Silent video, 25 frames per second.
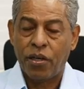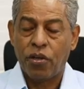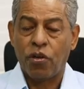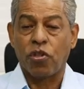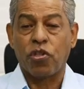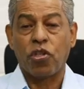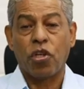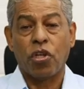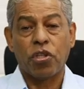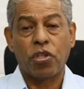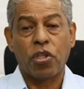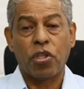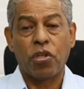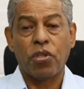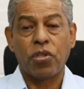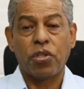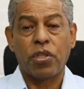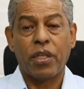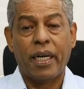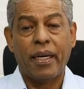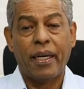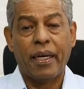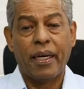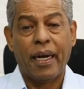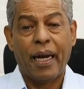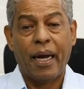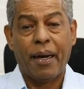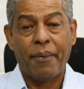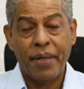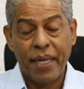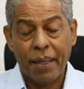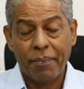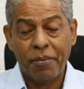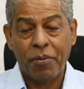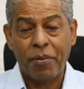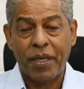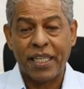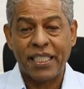Nosotros
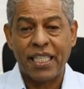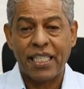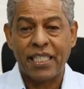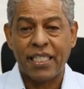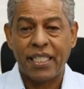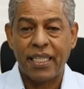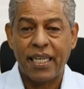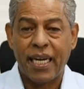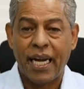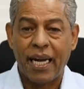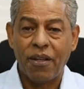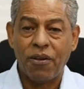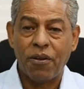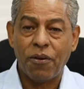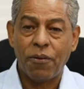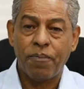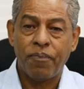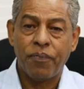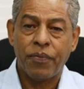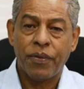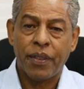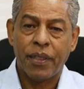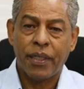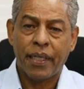habíamos vaticinado